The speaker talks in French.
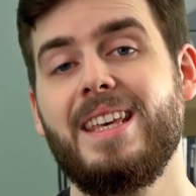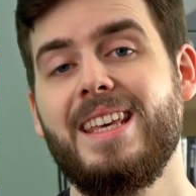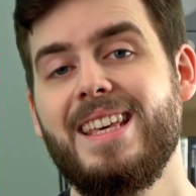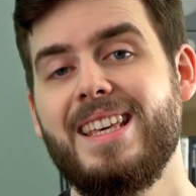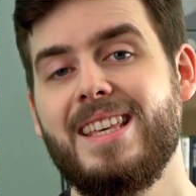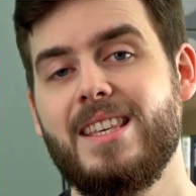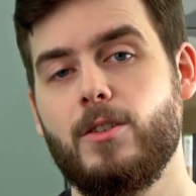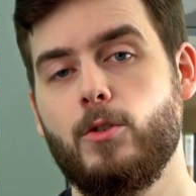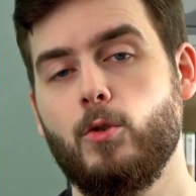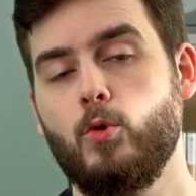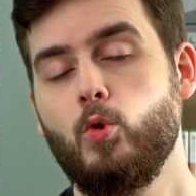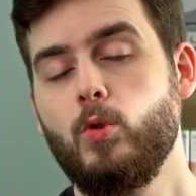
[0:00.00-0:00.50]
Et
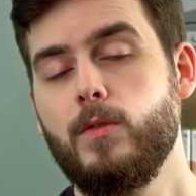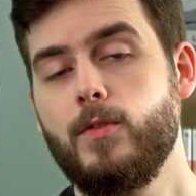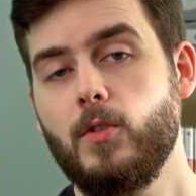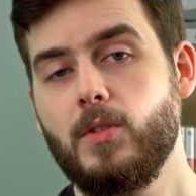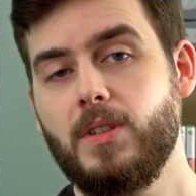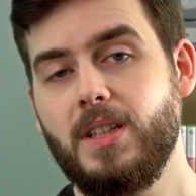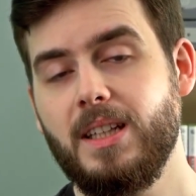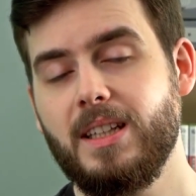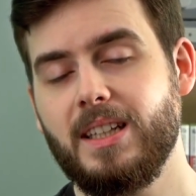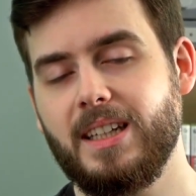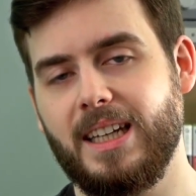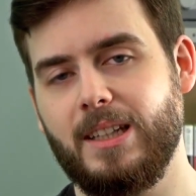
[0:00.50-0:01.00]
ce nouveau
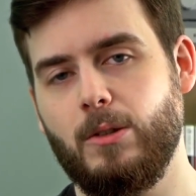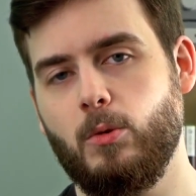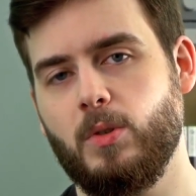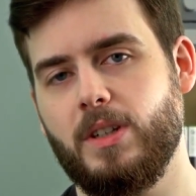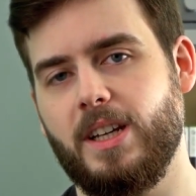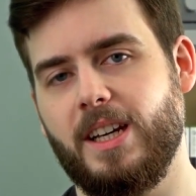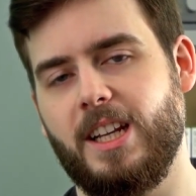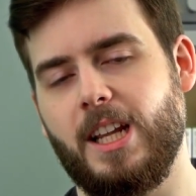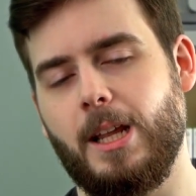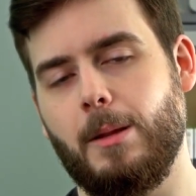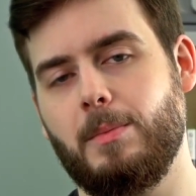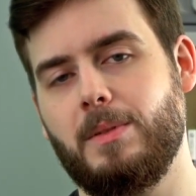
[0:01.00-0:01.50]
titre est
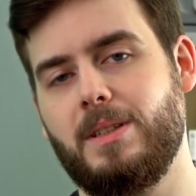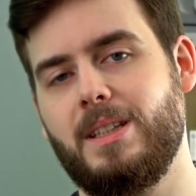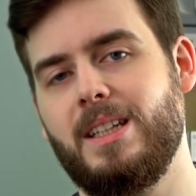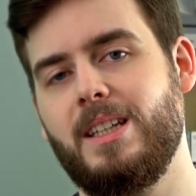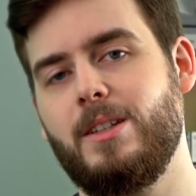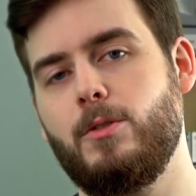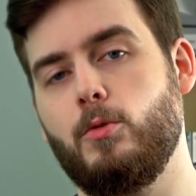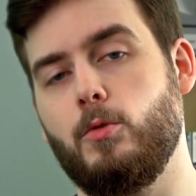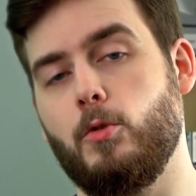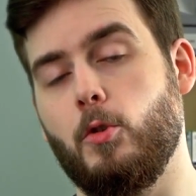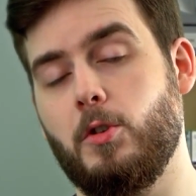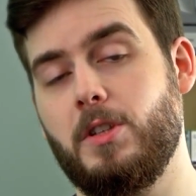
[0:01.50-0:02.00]
donc
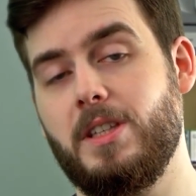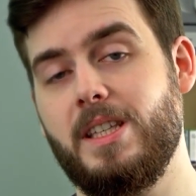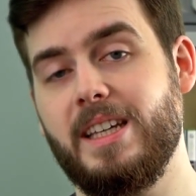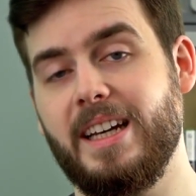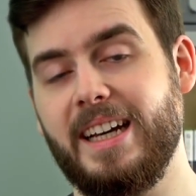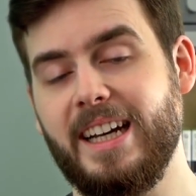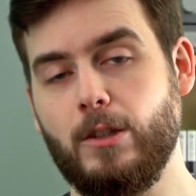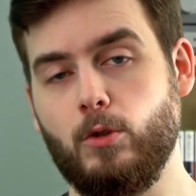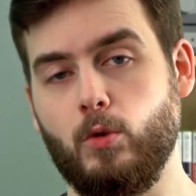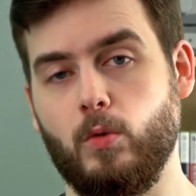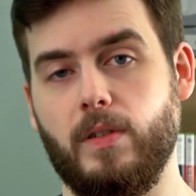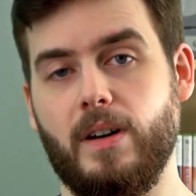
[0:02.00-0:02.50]
adapté d'une
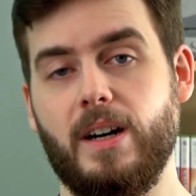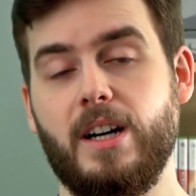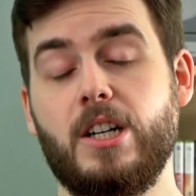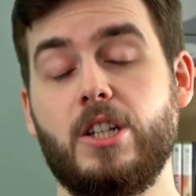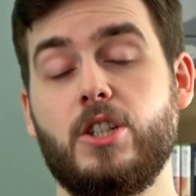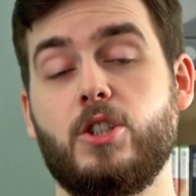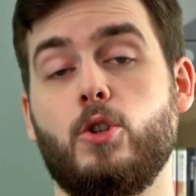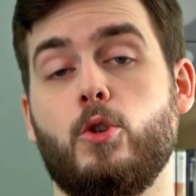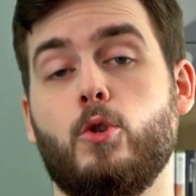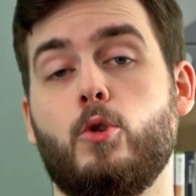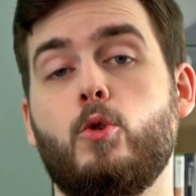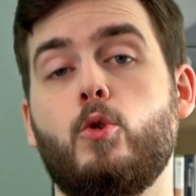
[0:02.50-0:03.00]
série
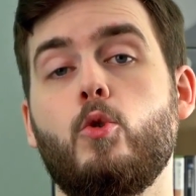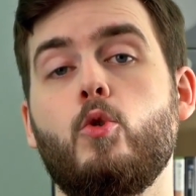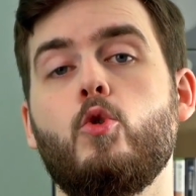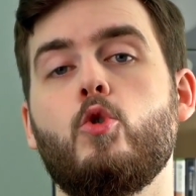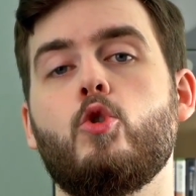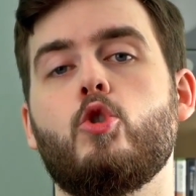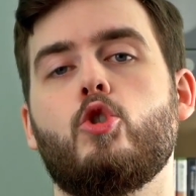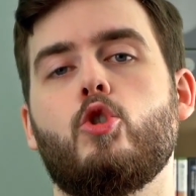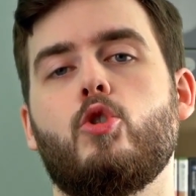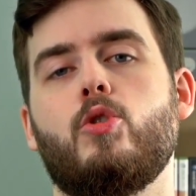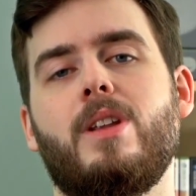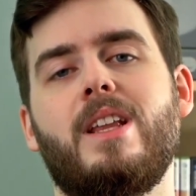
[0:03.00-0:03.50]
d'ouvrages
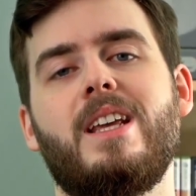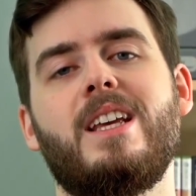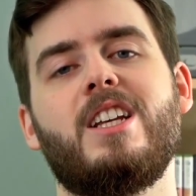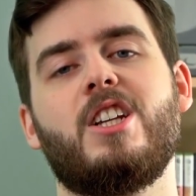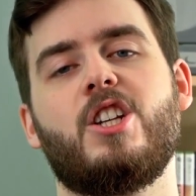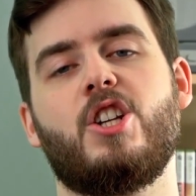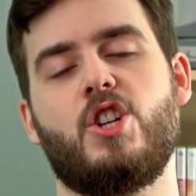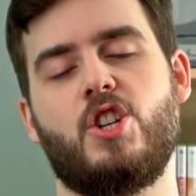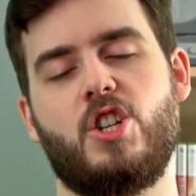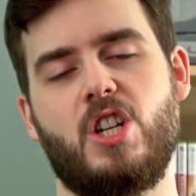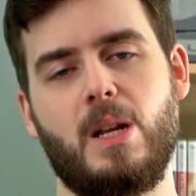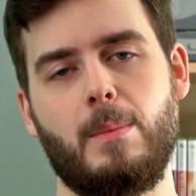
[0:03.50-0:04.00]
que je
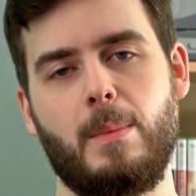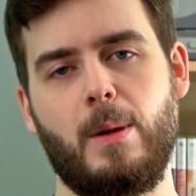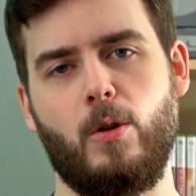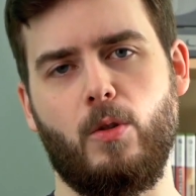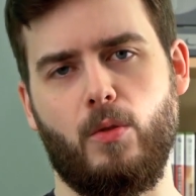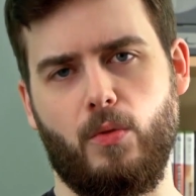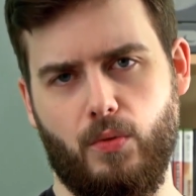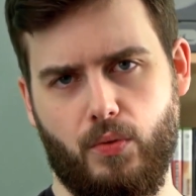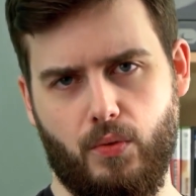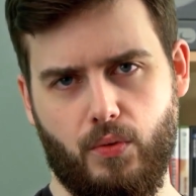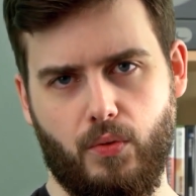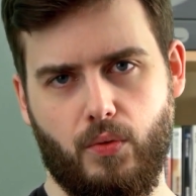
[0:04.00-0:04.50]
n'ai jamais
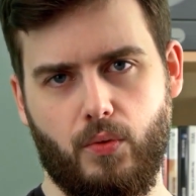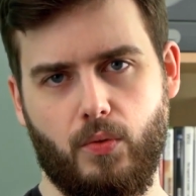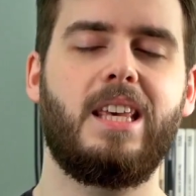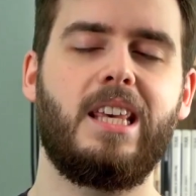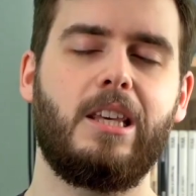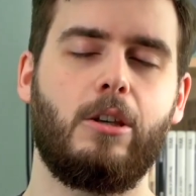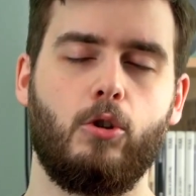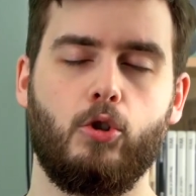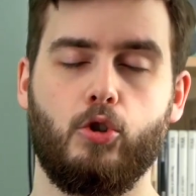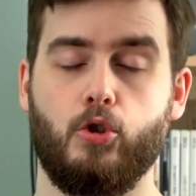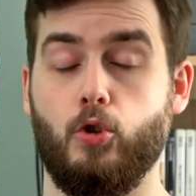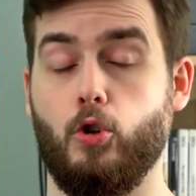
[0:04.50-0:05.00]
lu
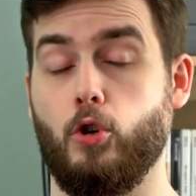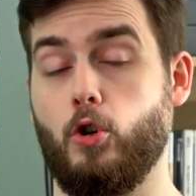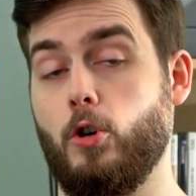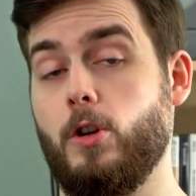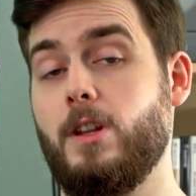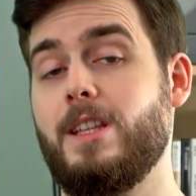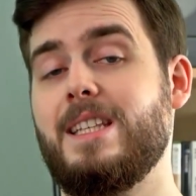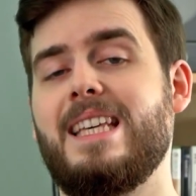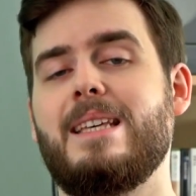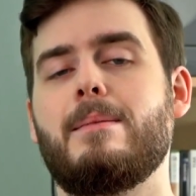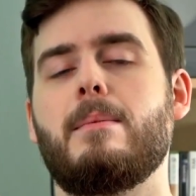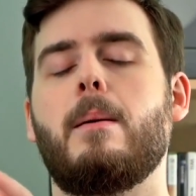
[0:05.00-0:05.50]
et que je ne
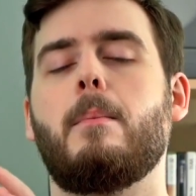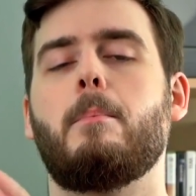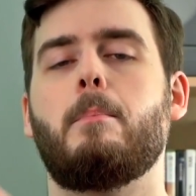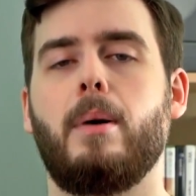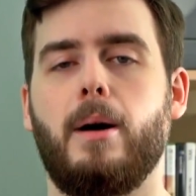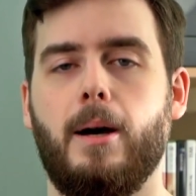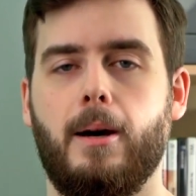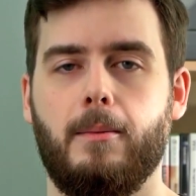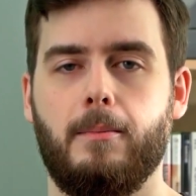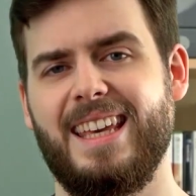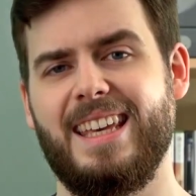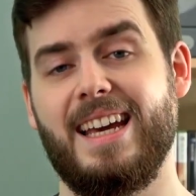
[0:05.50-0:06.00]
connaissais même
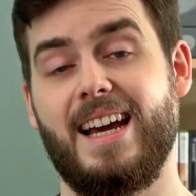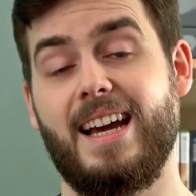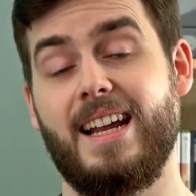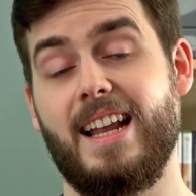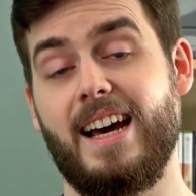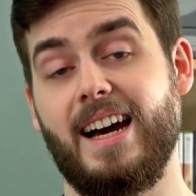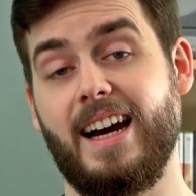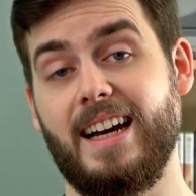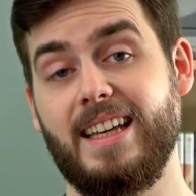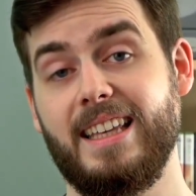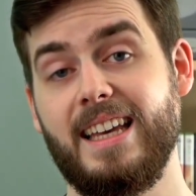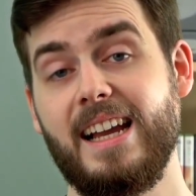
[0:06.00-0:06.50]
pas. Et à
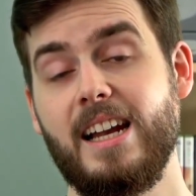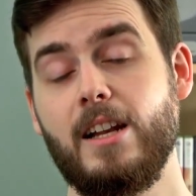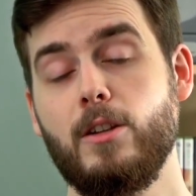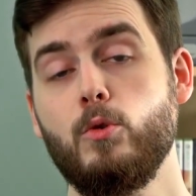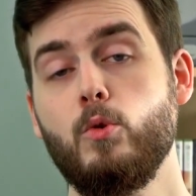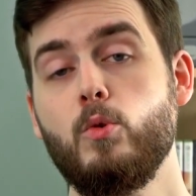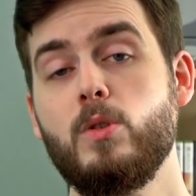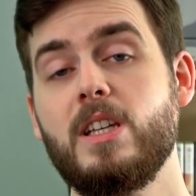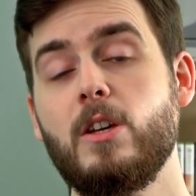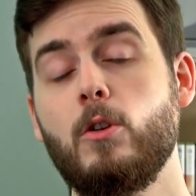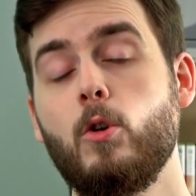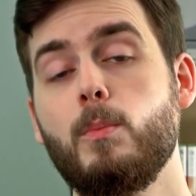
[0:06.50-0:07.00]
la réal,
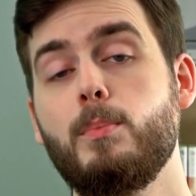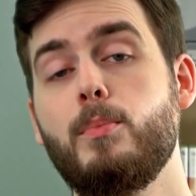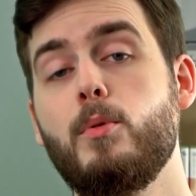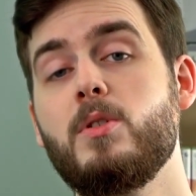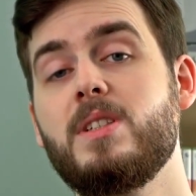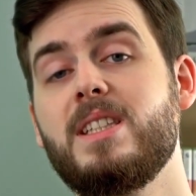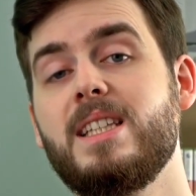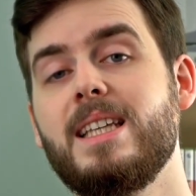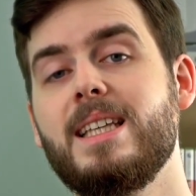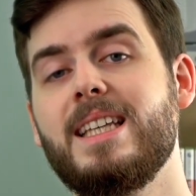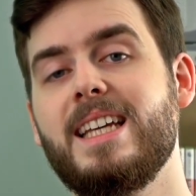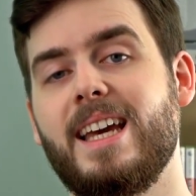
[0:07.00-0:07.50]
nous allons
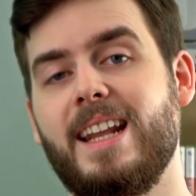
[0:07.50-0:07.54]
poser